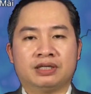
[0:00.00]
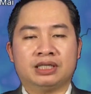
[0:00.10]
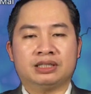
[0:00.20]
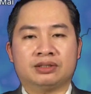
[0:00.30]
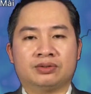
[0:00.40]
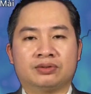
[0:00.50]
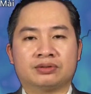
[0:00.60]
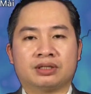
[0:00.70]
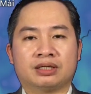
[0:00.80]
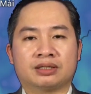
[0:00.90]
Kính thưa quý vị
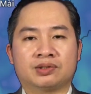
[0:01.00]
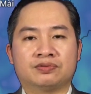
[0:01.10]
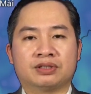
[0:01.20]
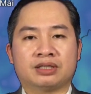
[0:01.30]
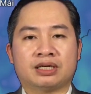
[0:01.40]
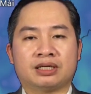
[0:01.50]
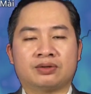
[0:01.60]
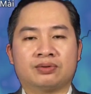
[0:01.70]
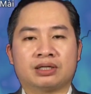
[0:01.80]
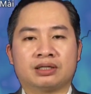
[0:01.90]
và các bạn,
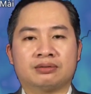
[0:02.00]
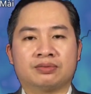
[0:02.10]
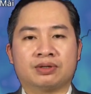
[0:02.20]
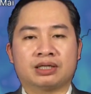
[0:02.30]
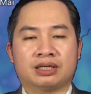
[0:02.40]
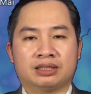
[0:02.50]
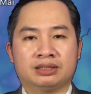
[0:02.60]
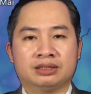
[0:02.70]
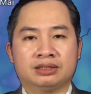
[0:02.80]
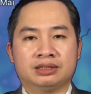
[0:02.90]
dự báo đến khoảng ngày
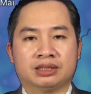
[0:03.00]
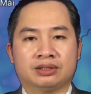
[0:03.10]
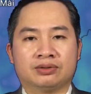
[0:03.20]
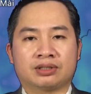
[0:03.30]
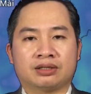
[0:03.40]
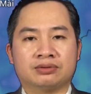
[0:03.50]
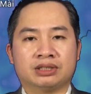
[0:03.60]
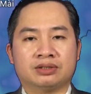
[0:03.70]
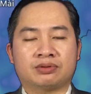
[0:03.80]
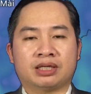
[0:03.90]
Chủ nhật, ngày mùng
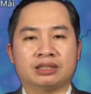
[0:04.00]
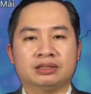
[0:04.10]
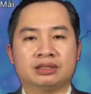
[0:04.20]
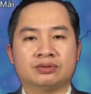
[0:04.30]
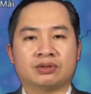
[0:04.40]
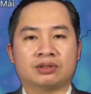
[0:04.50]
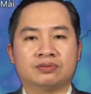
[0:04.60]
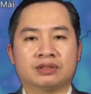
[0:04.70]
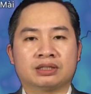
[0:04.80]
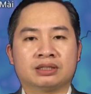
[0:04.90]
7 tháng 1,
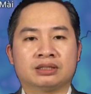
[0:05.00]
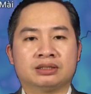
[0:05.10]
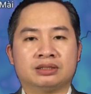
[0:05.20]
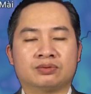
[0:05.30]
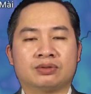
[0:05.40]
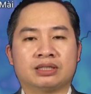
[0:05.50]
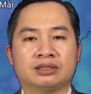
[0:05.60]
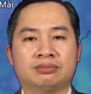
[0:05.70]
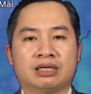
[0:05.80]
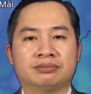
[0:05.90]
một khối không khí lạnh mới
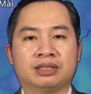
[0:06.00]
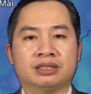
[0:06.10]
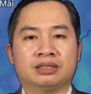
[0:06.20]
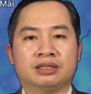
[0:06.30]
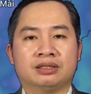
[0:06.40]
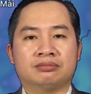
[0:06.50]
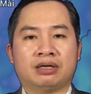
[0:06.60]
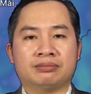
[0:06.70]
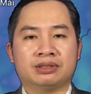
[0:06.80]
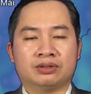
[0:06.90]
tiếp tục tăng cường xuống
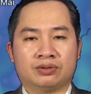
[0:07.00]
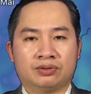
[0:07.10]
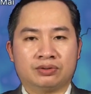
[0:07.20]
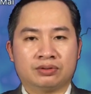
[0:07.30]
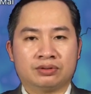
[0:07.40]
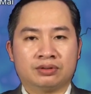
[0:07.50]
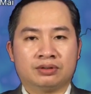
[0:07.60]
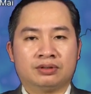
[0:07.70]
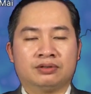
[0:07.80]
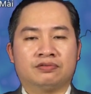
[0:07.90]
miền Bắc nước ta
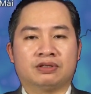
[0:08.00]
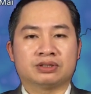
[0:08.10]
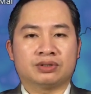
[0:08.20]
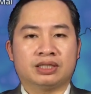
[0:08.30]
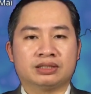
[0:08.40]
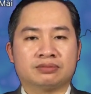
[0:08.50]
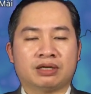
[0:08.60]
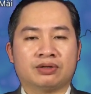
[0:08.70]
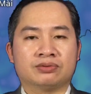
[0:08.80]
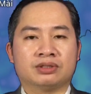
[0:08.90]
sẽ làm cho nhiệt độ
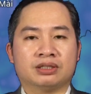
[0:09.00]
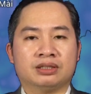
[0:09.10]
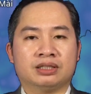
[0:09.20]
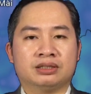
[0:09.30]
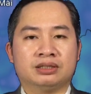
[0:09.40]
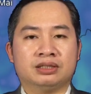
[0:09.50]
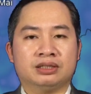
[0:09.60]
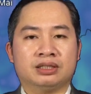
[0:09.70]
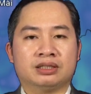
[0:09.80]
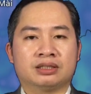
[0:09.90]
trên toàn khu vực giảm
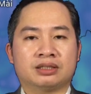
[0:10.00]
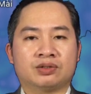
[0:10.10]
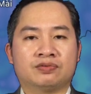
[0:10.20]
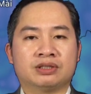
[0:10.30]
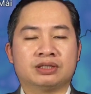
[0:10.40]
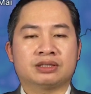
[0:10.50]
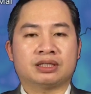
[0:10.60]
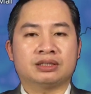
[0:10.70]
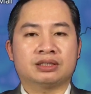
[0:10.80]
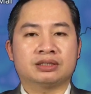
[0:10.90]
thêm khoảng 3 đến
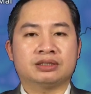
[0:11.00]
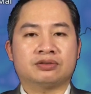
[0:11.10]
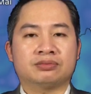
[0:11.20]
4 độ.